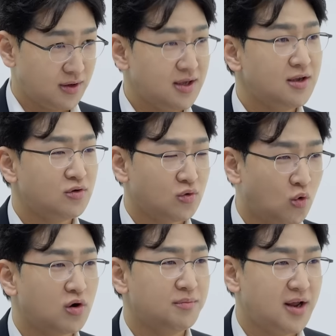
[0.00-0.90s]
이
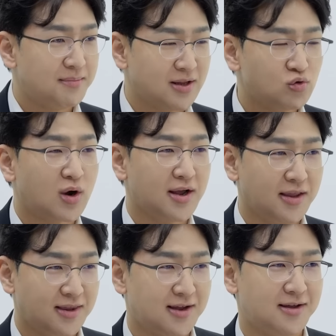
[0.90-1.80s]
고금리에
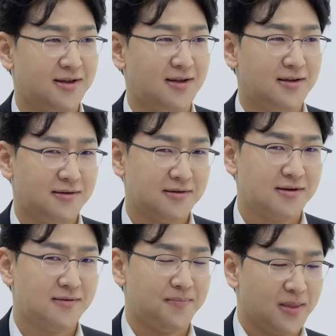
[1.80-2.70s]
만족하겠다. 음.
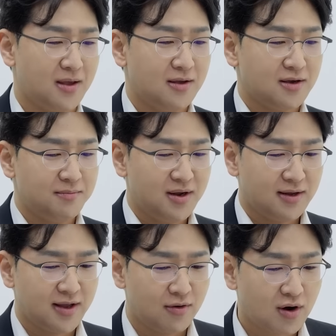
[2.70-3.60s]
그러니까
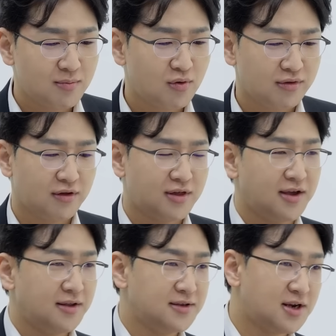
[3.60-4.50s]
금리가 내려감으로써
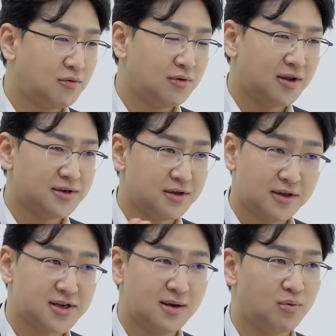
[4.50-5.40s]
생기는 채권의
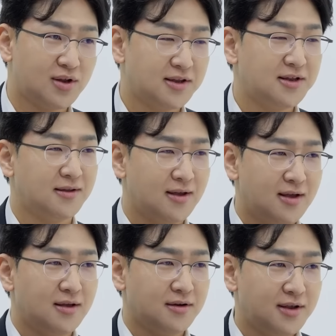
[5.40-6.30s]
시세 차익보다는 네.
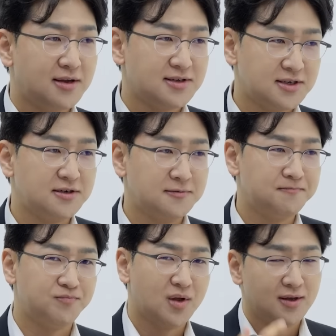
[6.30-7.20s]
그냥
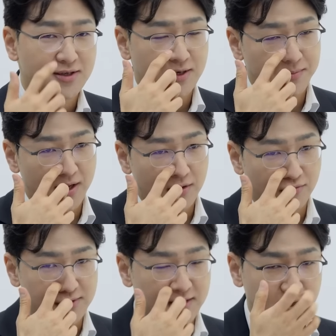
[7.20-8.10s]
지금 음. 지금 대략
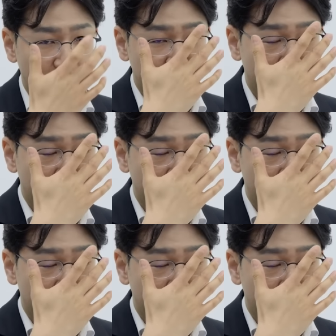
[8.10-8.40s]
국채들이 한